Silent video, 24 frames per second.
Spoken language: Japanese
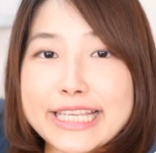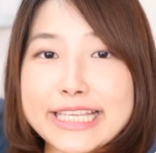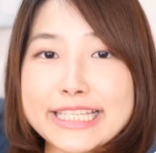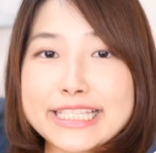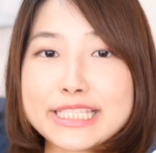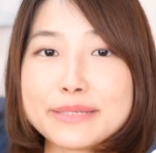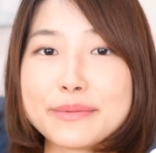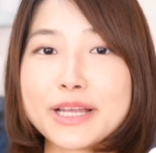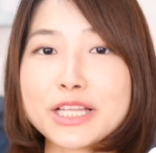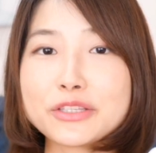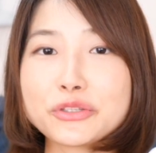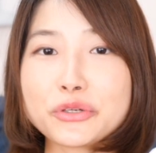
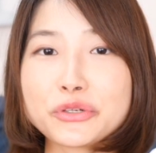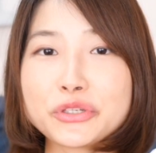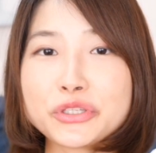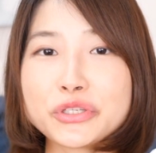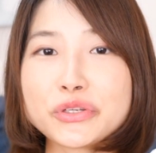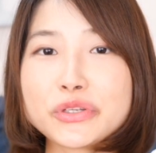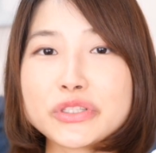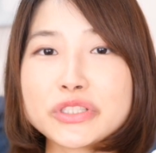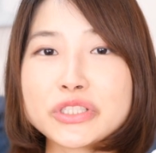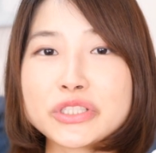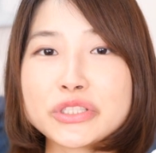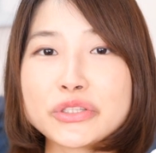一番得
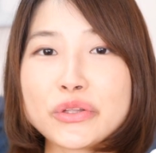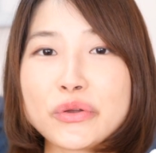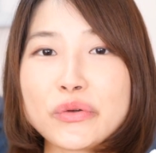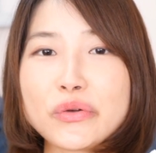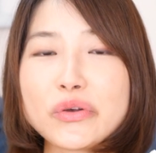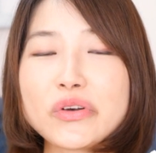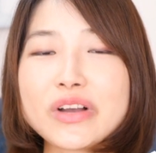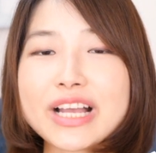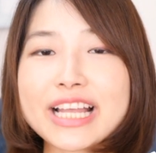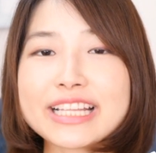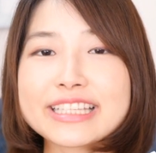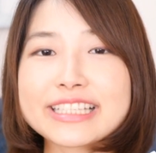票数
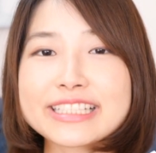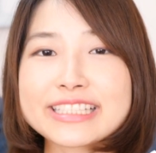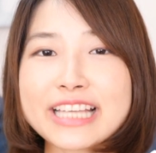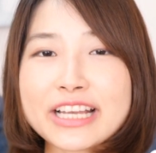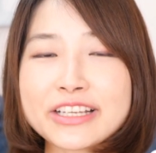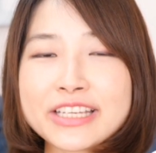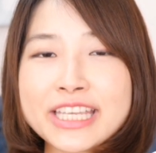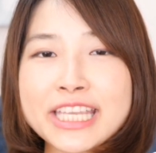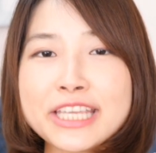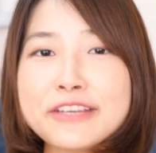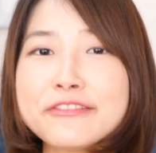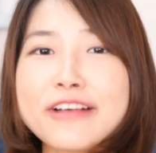の多かった
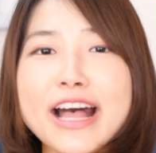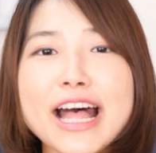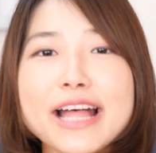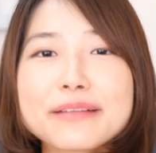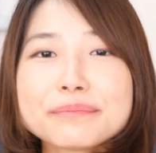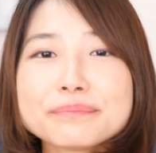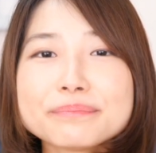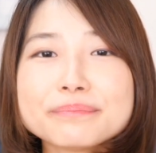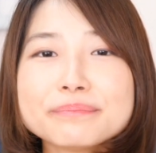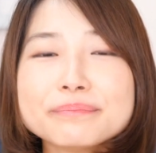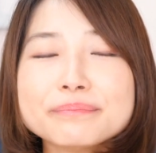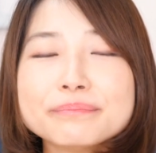作品は
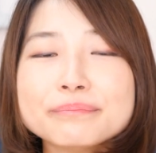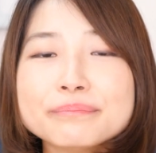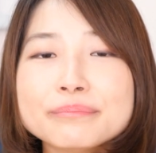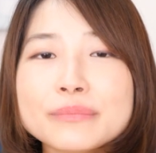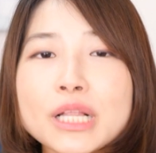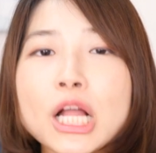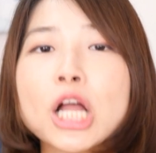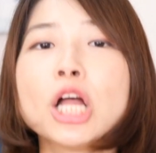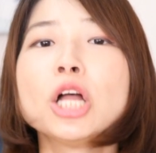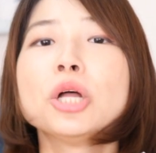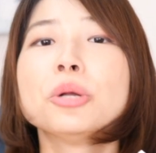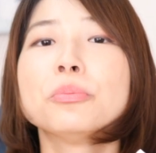
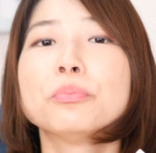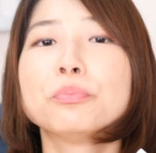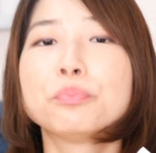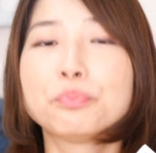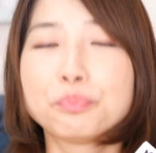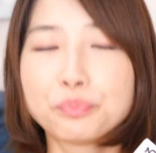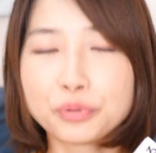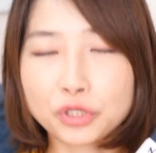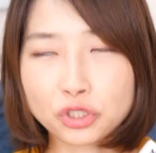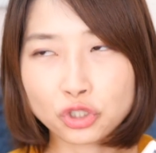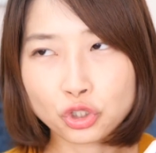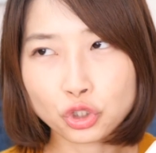
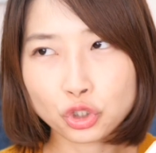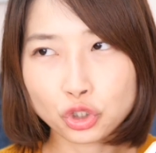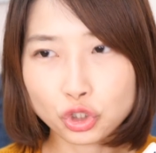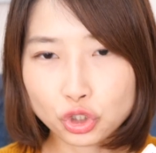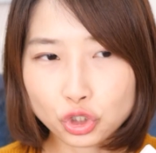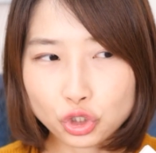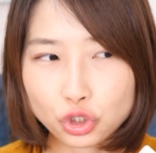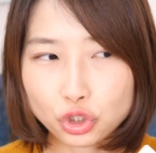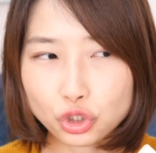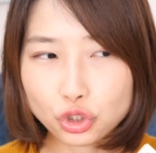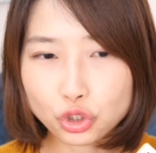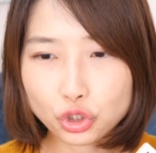
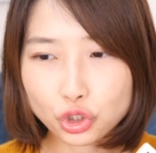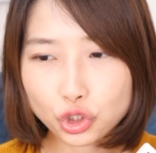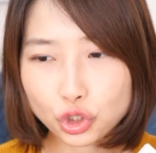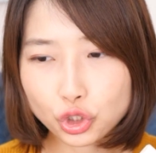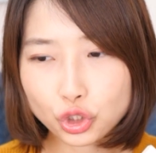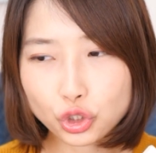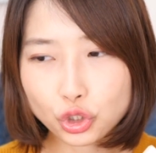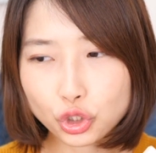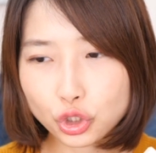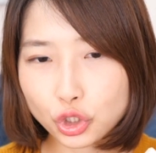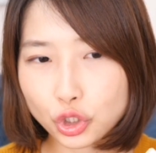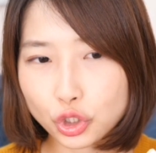ブル
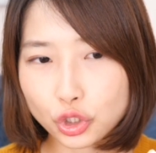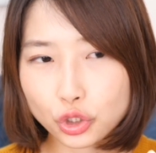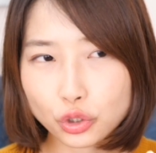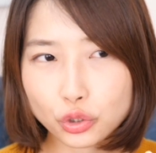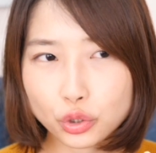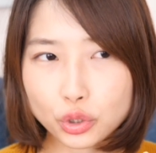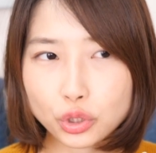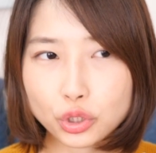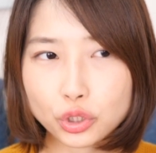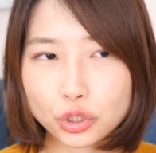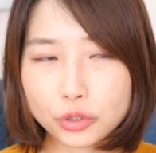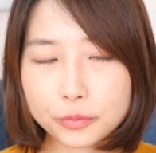
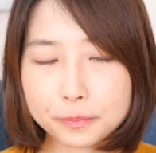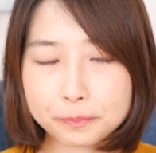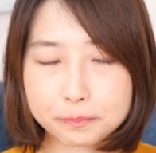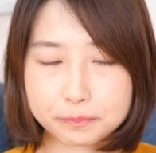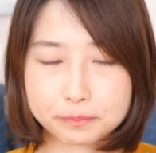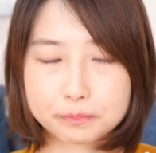ル